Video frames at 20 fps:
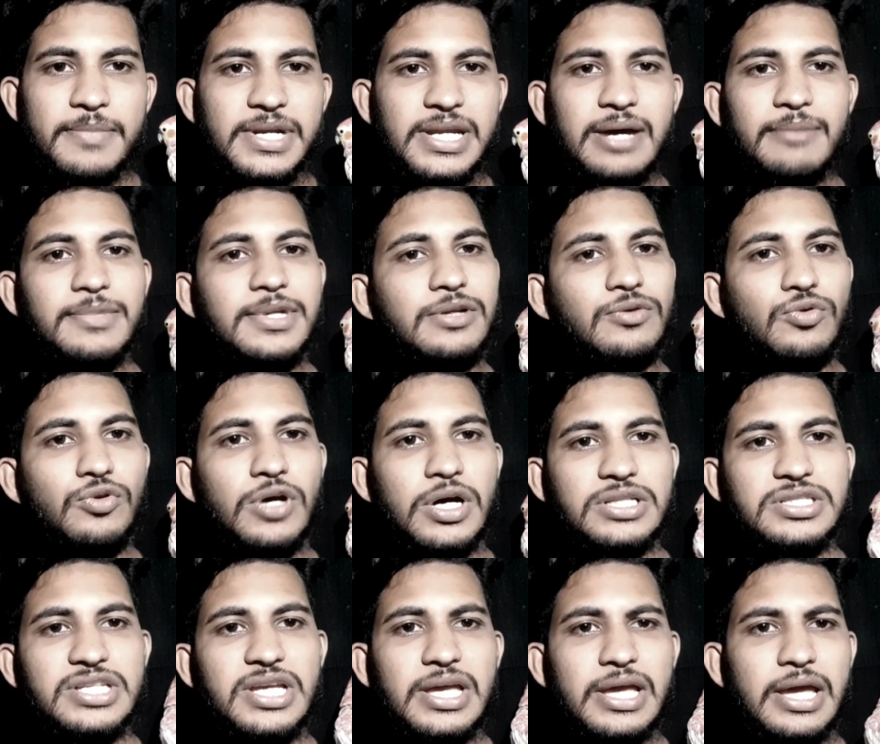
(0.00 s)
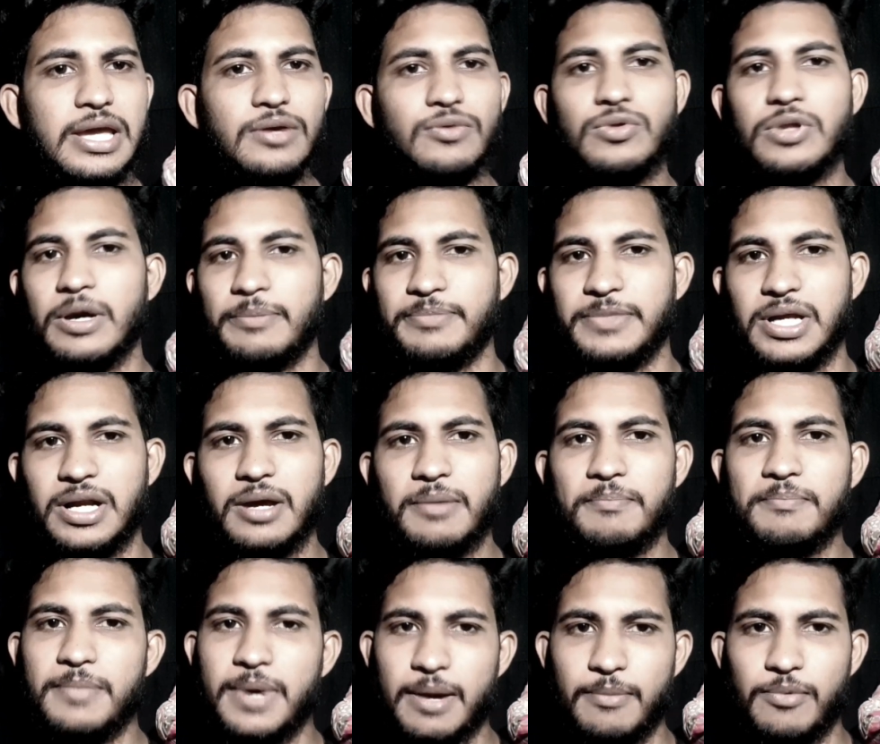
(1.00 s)
ভিটামিন গুলো আছে এইগুলো আপনারা
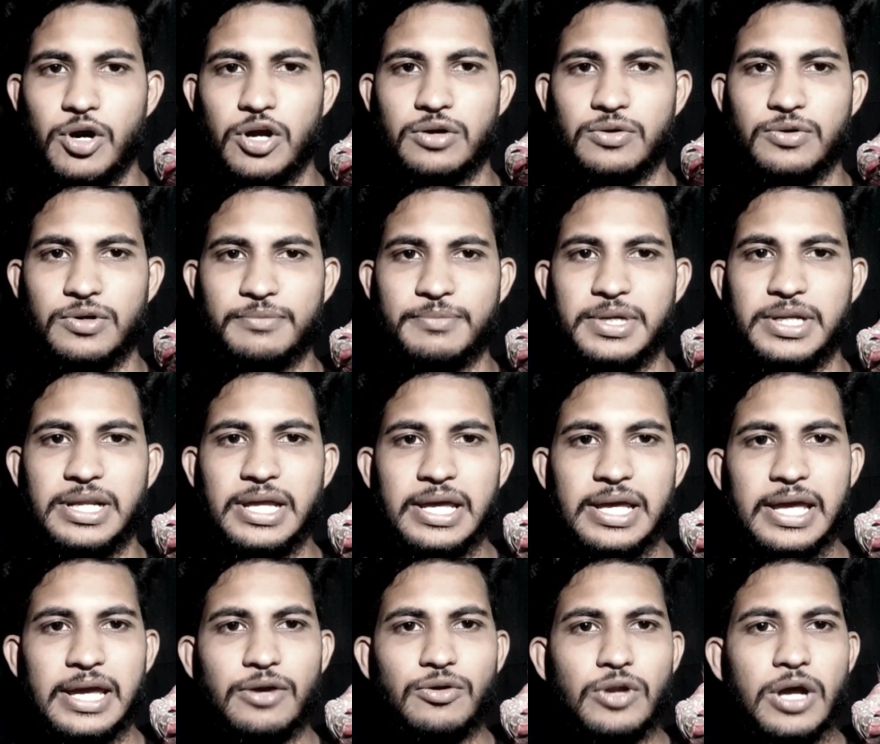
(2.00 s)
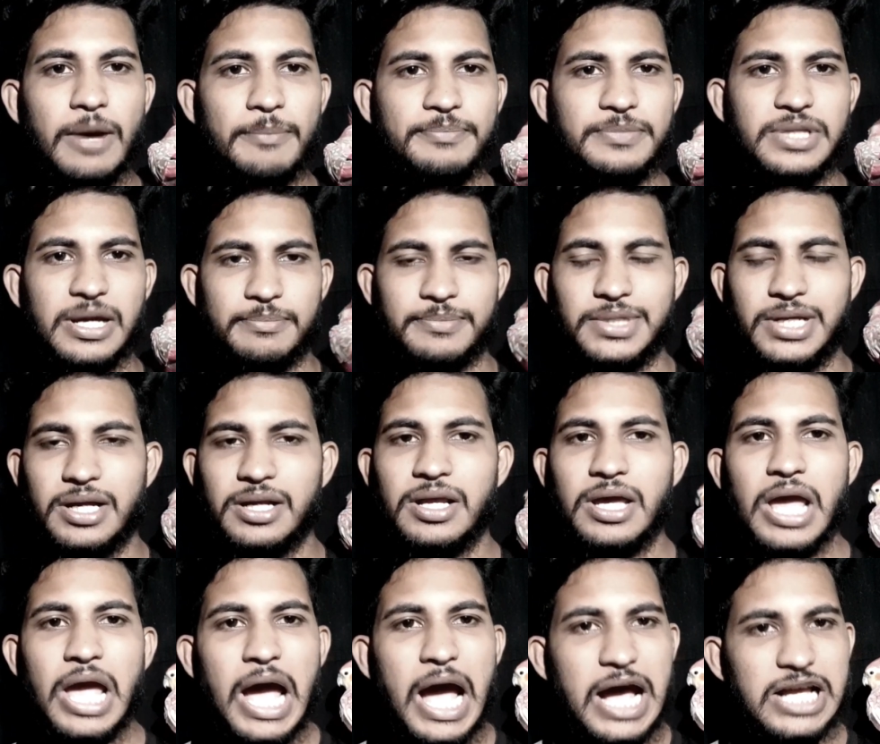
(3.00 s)
ব্যবহার করবেন এগুলো আপনি আপনার
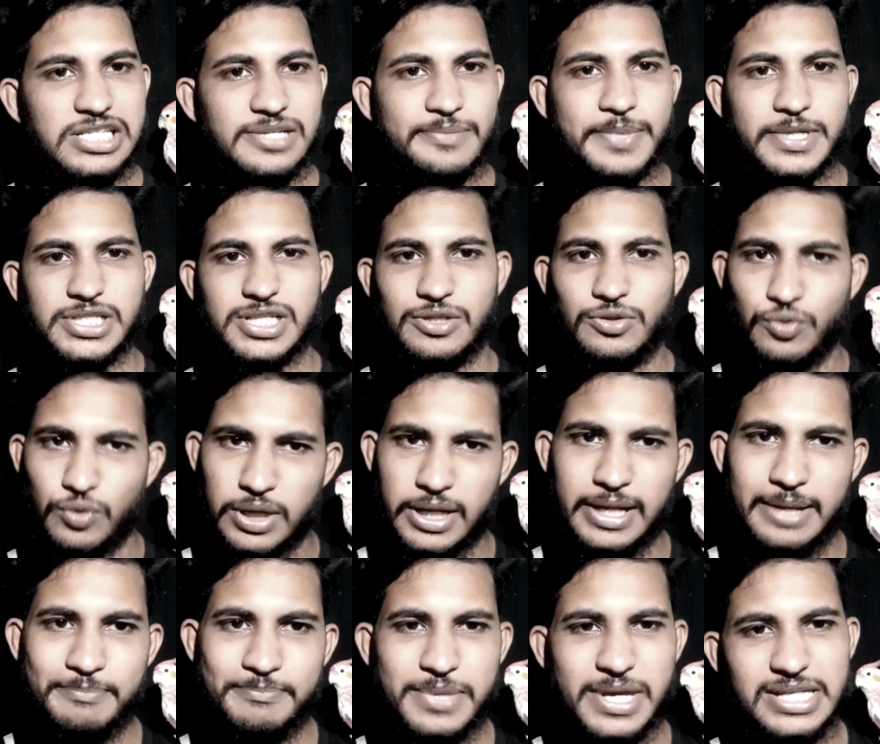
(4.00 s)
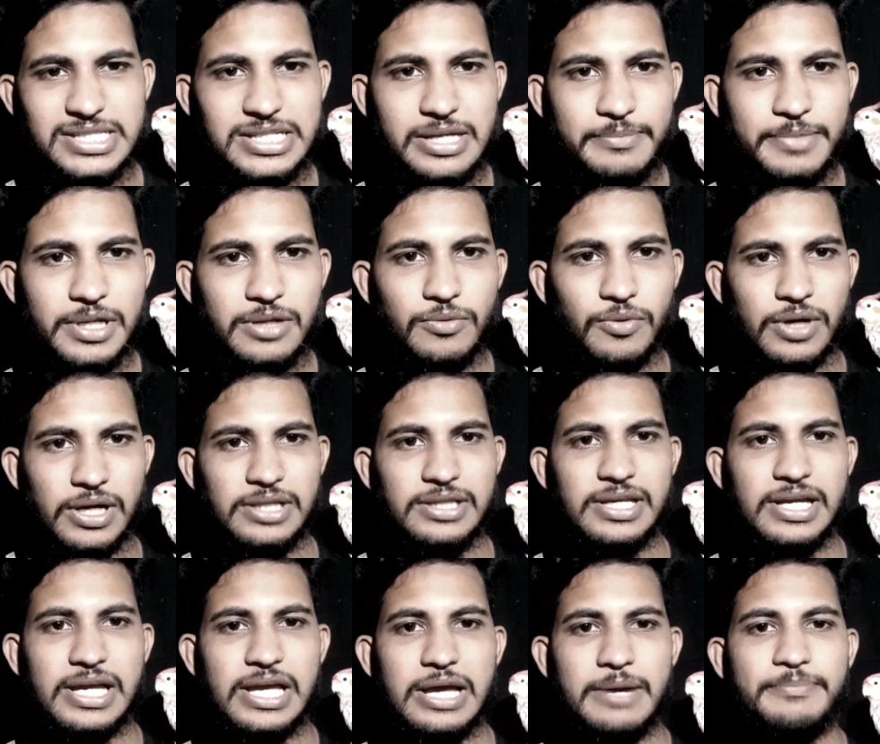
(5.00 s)
আশেপাশের দোকানে পেয়ে যাবেন ওখান
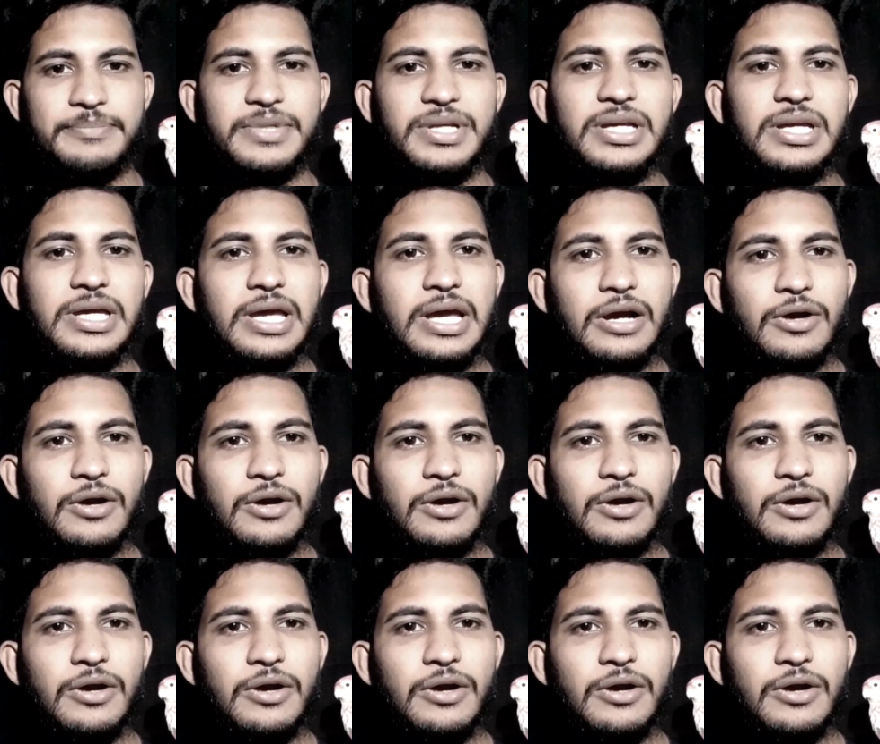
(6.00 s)
থেকে আপনি